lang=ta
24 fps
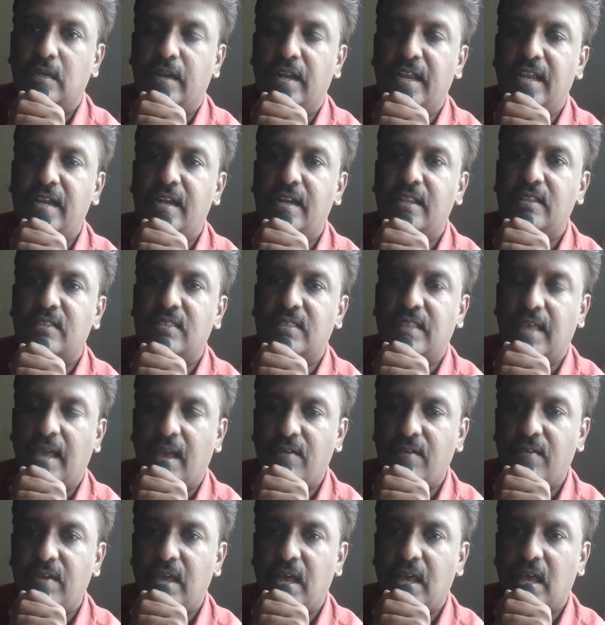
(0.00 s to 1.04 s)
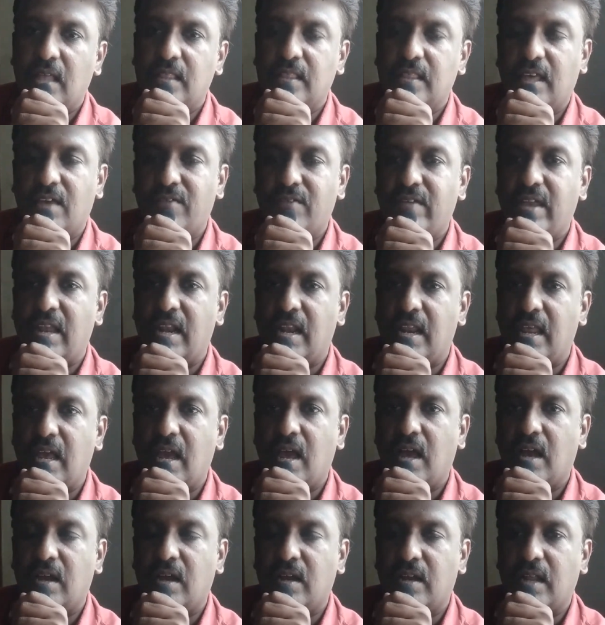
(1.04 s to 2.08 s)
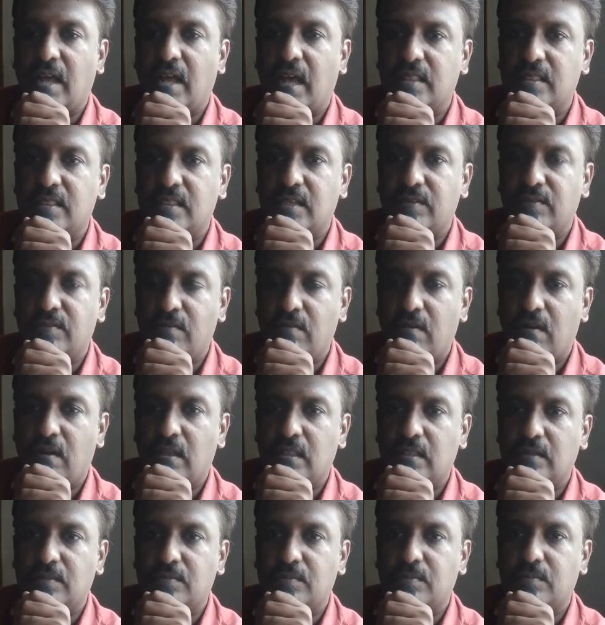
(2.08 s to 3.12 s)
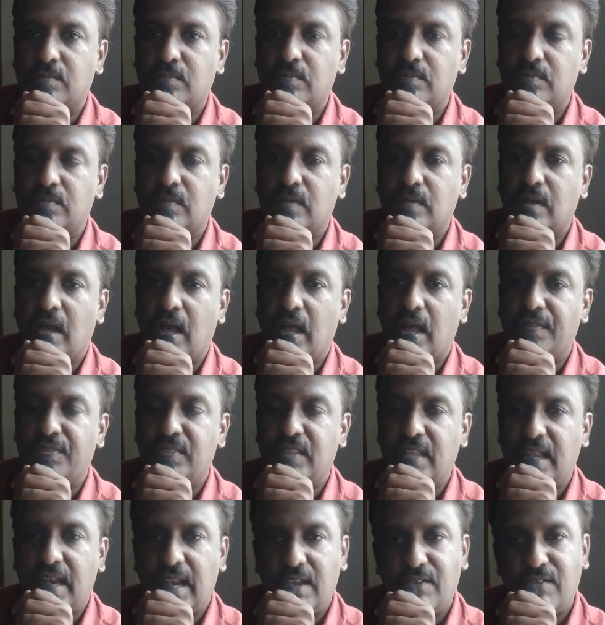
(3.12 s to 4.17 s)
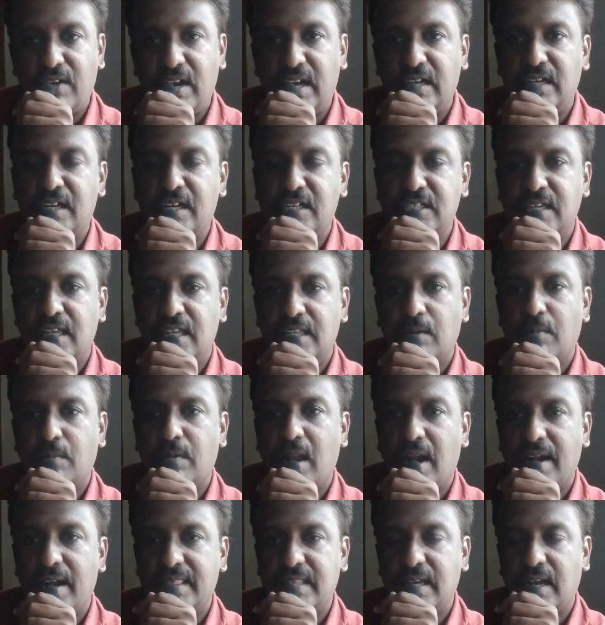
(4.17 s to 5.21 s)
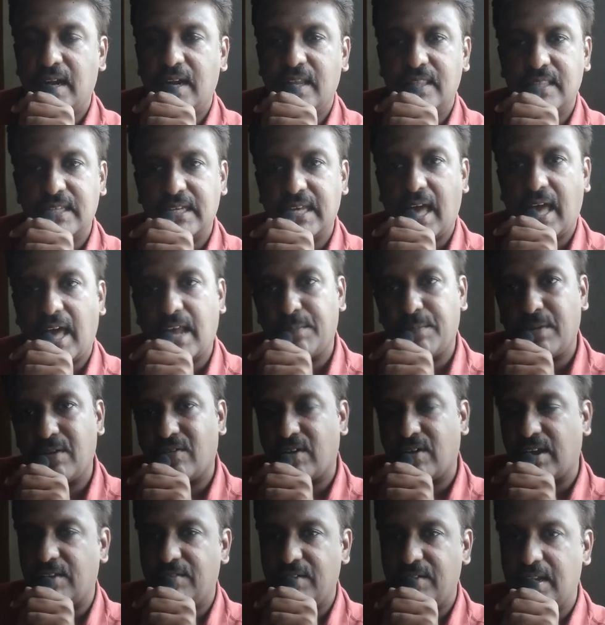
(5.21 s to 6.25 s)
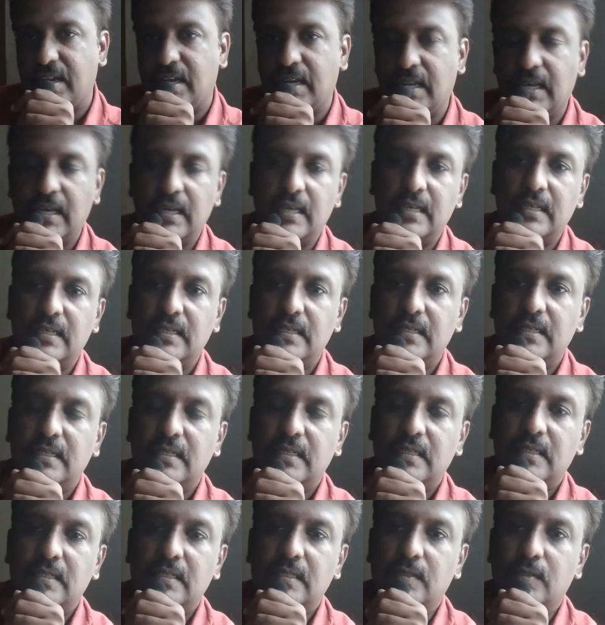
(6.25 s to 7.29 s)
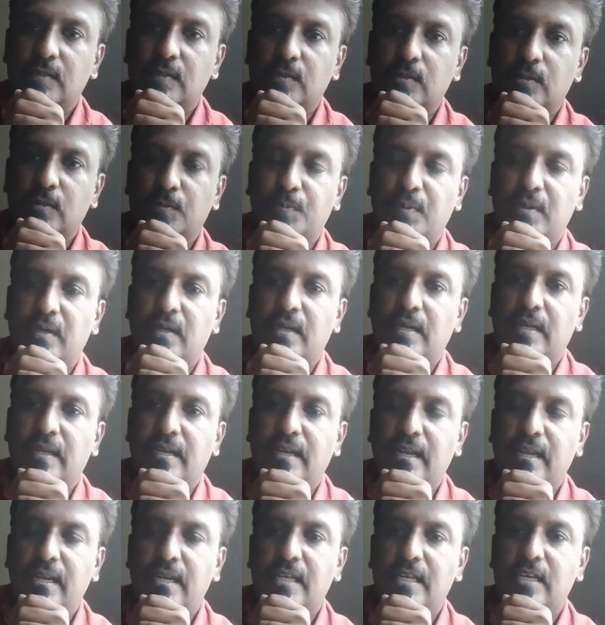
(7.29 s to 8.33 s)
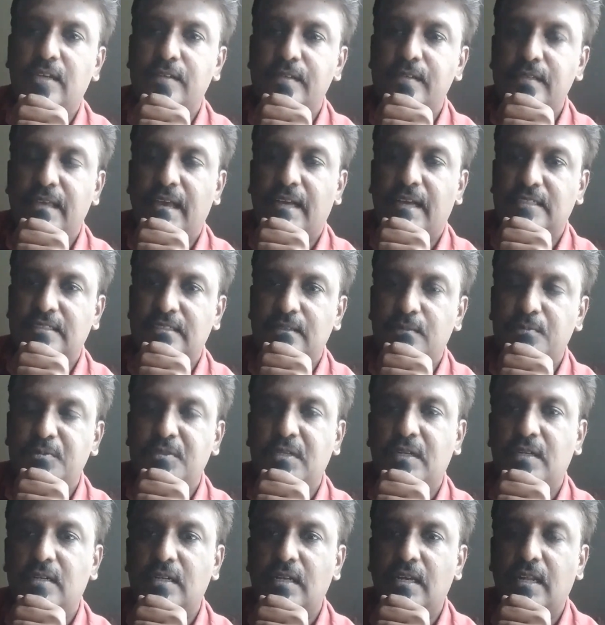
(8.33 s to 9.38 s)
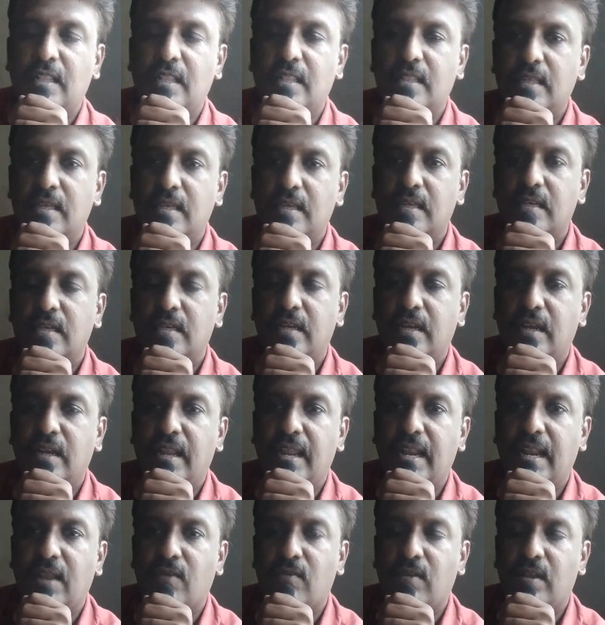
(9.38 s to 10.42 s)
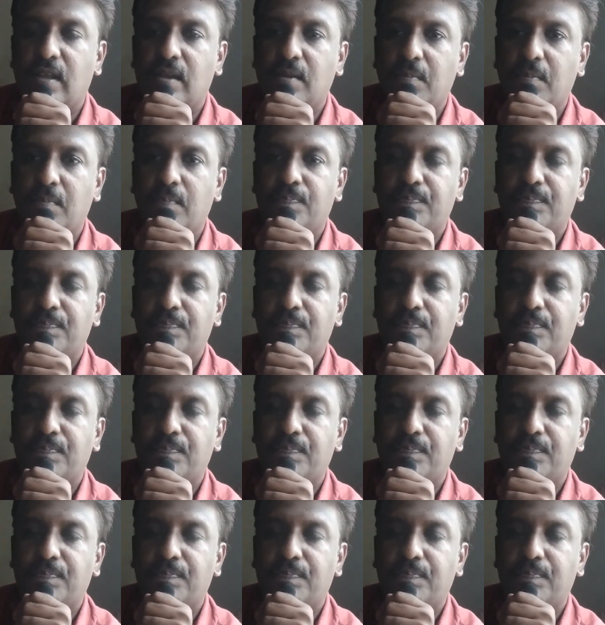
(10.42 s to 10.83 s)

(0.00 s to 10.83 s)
நீட்டு தேவையா தேவையில்லையாங்கிற அந்த விவாதம் அந்த லெவலில் நீடிச்சு அதுக்கப்புறம் அடுத்த கட்டத்துக்கு யாருமே வரவே இல்லை இப்போ நீட்டுக்கு எக்ஸப்ஷனுங்கிறது இன்னை லெவலுக்கு